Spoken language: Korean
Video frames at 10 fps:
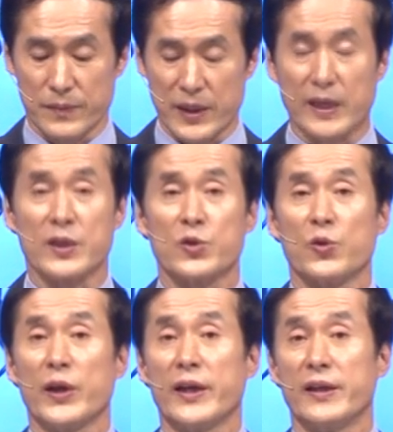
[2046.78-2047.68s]
자기
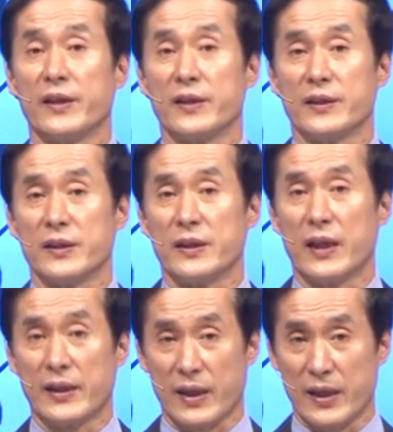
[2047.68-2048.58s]
속에 있는 것이
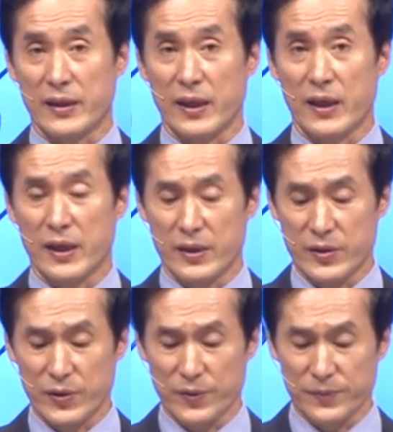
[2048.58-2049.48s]
나타난다
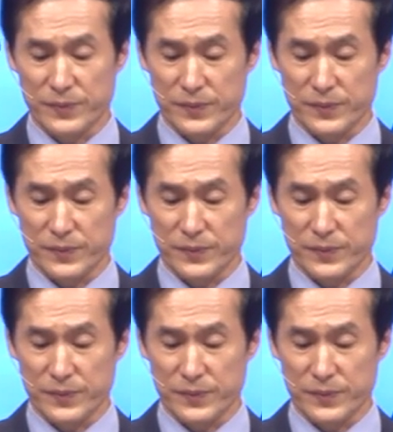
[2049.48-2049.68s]
그랬죠.